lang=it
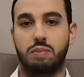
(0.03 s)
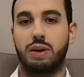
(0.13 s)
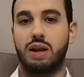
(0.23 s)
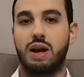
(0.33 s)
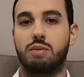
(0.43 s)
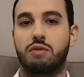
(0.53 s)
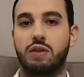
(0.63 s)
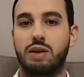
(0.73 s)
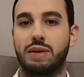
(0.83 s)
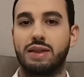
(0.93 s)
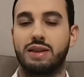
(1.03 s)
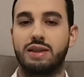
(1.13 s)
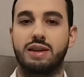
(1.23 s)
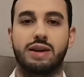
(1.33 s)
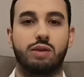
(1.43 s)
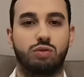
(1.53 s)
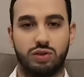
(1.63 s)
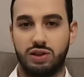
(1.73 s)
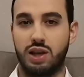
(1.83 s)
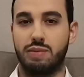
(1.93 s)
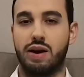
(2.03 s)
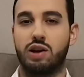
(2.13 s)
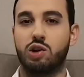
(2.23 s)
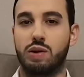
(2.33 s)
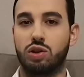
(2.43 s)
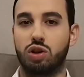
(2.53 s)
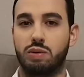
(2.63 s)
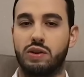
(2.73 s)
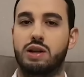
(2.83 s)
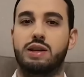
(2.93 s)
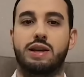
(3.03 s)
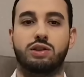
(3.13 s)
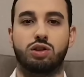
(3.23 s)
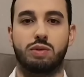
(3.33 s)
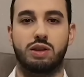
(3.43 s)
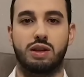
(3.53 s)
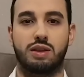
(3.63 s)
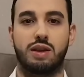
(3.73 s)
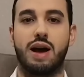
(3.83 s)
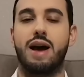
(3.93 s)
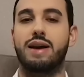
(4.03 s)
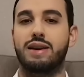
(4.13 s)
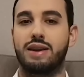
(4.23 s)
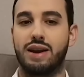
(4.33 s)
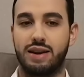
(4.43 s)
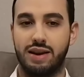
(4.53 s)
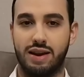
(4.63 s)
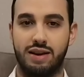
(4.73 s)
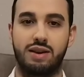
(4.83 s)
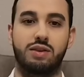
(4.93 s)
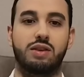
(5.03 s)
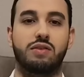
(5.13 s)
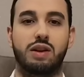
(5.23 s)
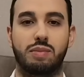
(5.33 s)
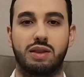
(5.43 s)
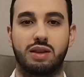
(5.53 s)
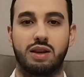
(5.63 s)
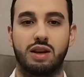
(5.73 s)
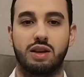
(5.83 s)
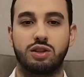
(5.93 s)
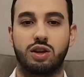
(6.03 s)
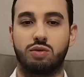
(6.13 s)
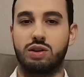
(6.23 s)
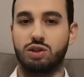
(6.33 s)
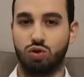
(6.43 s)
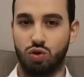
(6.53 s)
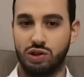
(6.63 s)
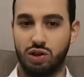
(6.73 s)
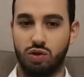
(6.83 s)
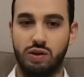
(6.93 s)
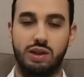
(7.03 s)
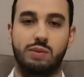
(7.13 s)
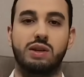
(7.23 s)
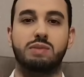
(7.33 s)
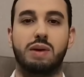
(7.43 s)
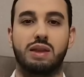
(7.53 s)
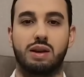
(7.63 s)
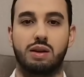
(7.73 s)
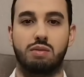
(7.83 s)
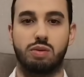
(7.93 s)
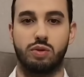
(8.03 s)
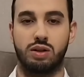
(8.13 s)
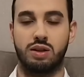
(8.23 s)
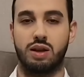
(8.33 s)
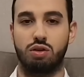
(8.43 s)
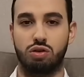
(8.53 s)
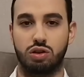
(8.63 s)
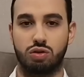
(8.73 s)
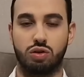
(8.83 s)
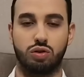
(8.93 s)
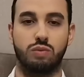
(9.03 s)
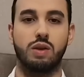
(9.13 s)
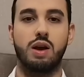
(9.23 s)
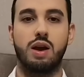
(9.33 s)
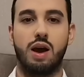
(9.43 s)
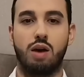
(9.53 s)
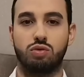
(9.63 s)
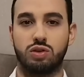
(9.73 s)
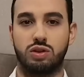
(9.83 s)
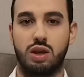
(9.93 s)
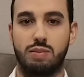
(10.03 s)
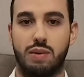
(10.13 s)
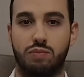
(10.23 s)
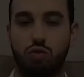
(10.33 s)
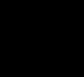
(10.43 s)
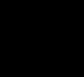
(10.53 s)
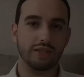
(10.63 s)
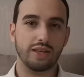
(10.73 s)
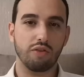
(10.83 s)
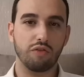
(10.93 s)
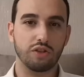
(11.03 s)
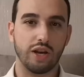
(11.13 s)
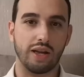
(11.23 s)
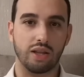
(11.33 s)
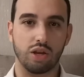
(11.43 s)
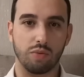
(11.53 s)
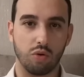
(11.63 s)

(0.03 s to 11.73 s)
Parliamo finalmente di autostima, argomento che mi viene richiesto praticamente da anni e anni e anni, quindi finalmente c'è una risorsa dove andiamo a espandere un po' più nel dettaglio il discorso autostima. Notizia ufficiale,